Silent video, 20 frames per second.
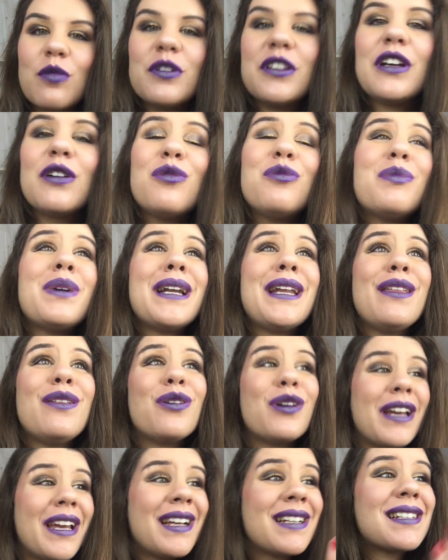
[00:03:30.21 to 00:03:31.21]
como tengo un
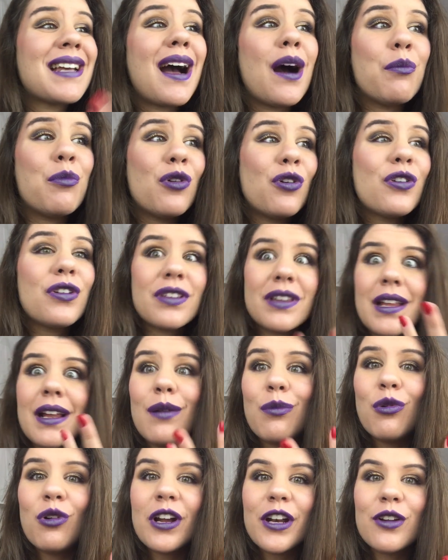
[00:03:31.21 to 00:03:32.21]
marido que es amor
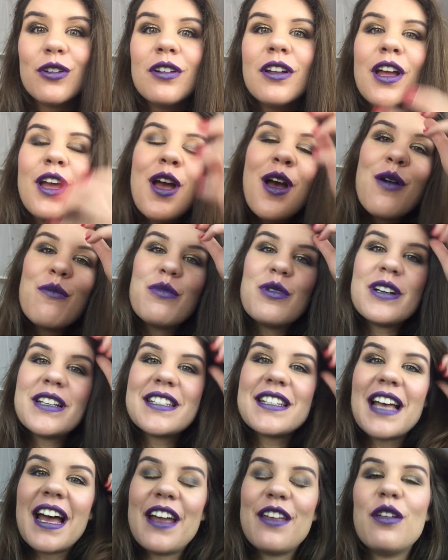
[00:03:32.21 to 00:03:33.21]
del bueno,
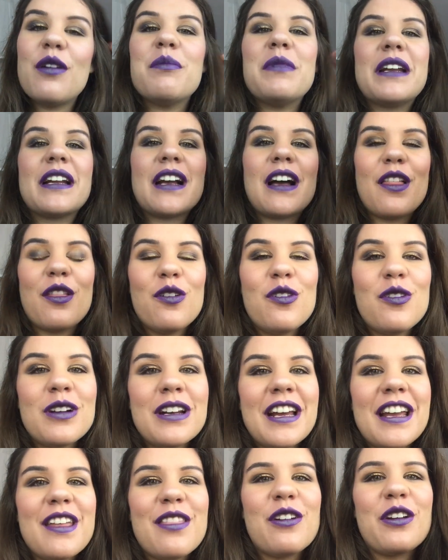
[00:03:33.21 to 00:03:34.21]
pues ha ido a
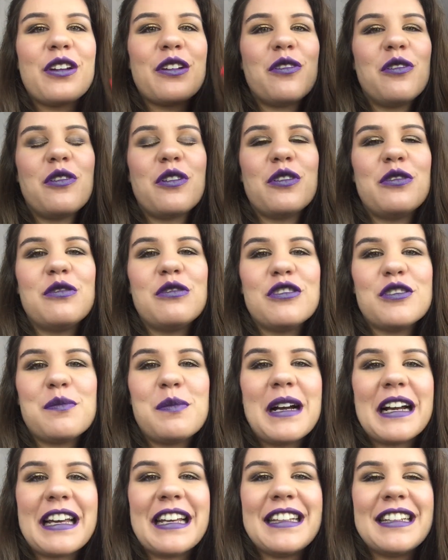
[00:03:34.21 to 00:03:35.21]
Mercadona, ha ido a recoger unos
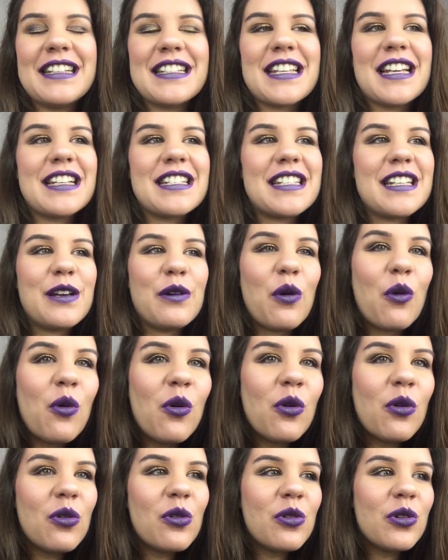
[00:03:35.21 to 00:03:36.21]
paquetes a
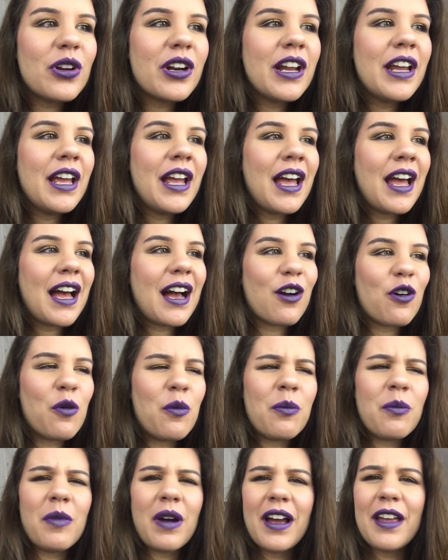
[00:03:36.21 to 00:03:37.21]
Seur,
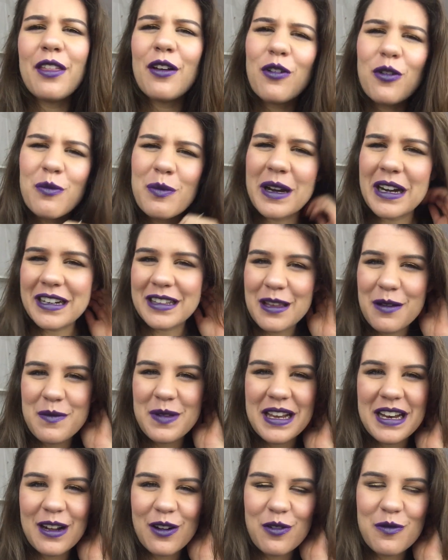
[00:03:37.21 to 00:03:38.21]
ha, ido a comprar
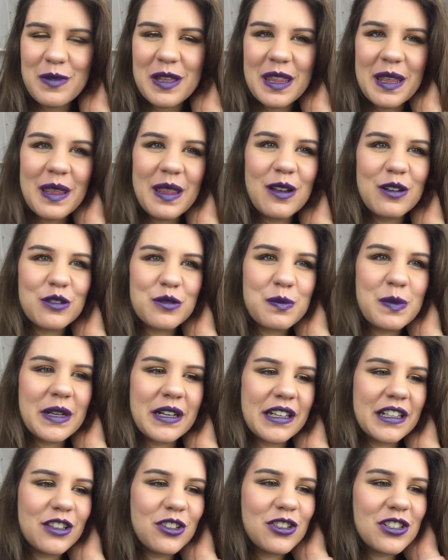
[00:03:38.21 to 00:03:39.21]
también la comida de los
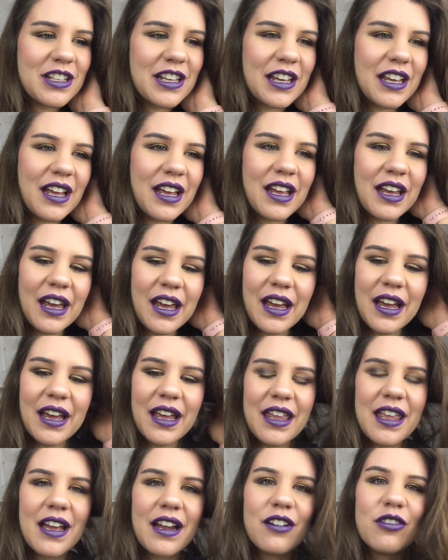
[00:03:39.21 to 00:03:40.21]
perritos que,
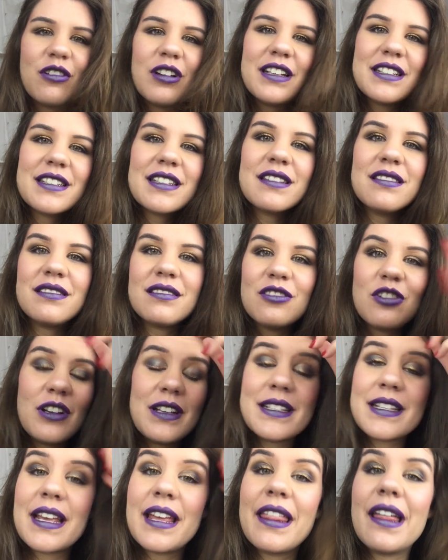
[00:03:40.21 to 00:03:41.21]
eh, ya no les,
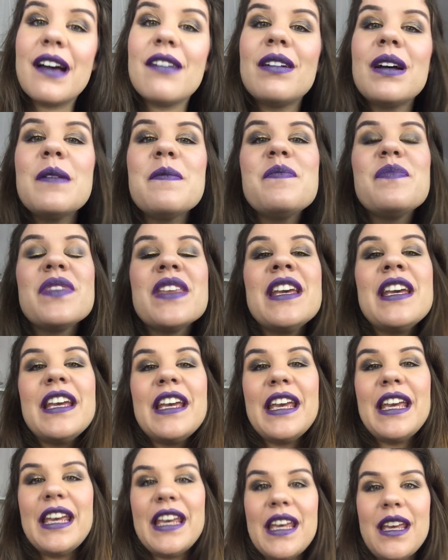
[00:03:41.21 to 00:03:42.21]
les quedaba
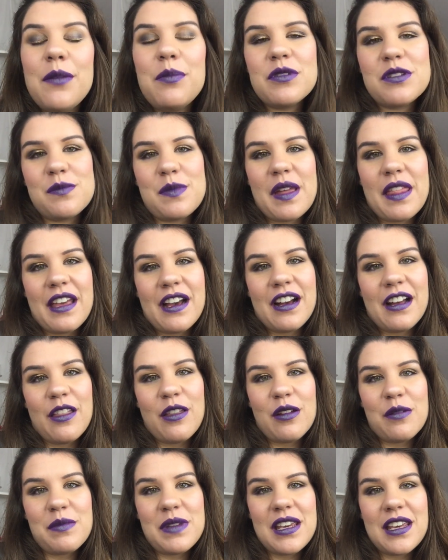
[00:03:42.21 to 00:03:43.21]
y pues me ha
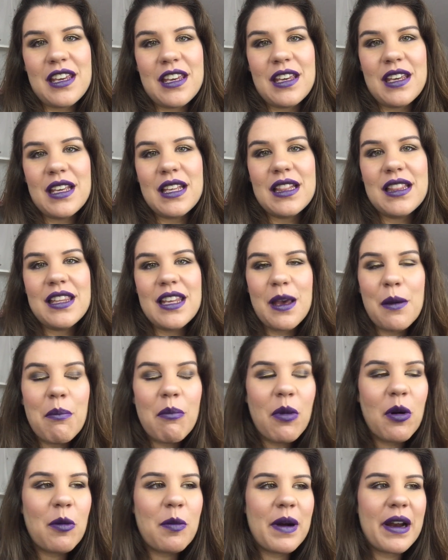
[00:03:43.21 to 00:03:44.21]
dejado a mí
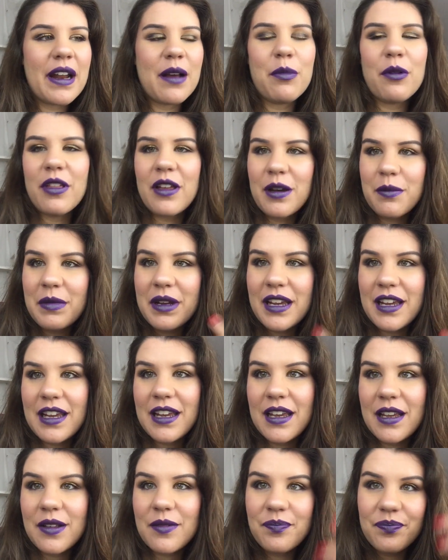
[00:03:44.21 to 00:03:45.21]
tiempo para
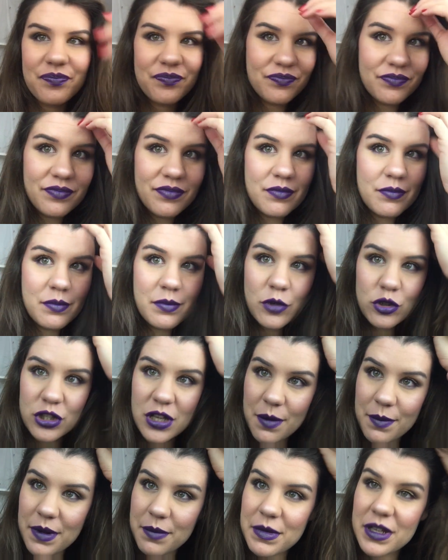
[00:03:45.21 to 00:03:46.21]
poderme, mm, o
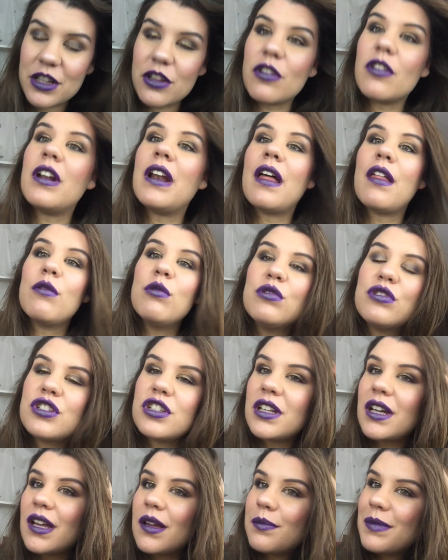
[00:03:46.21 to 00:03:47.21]
sea, me he metido en la
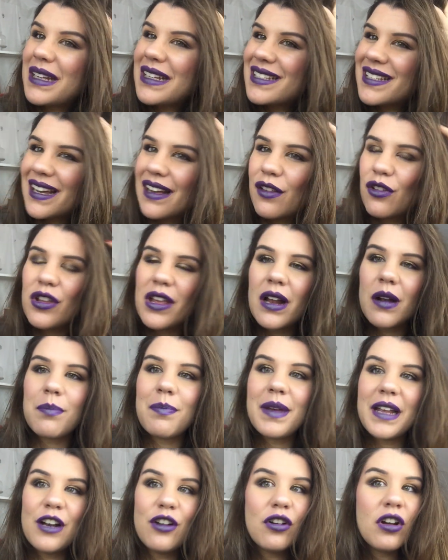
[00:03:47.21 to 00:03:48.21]
ducha, me he secado ya el
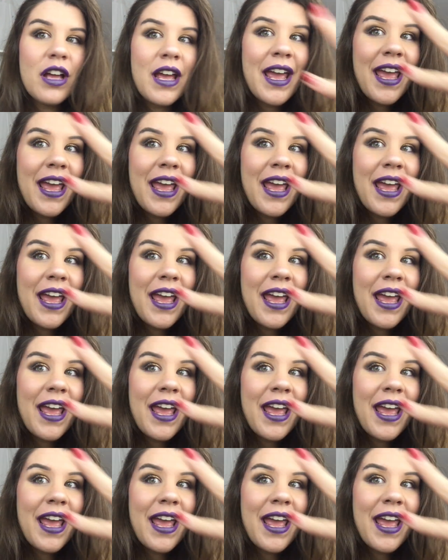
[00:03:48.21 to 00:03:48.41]
pelo,